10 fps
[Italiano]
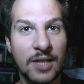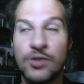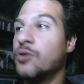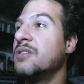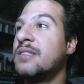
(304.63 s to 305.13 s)
E
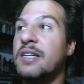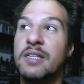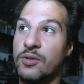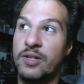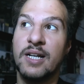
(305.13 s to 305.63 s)
ce lo
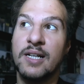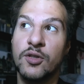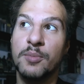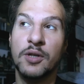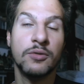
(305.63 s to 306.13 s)
insegnano canali
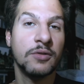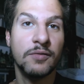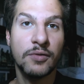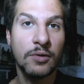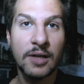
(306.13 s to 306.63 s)
come Cotto e
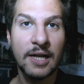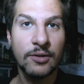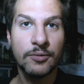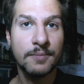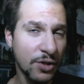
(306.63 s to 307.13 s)

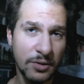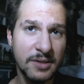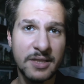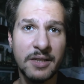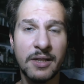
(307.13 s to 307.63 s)
Frullato, ce lo
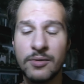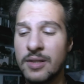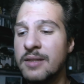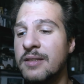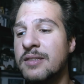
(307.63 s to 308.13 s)
insegnano
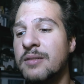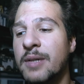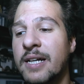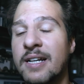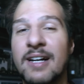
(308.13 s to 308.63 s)

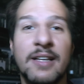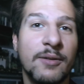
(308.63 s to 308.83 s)
tantissimi canali.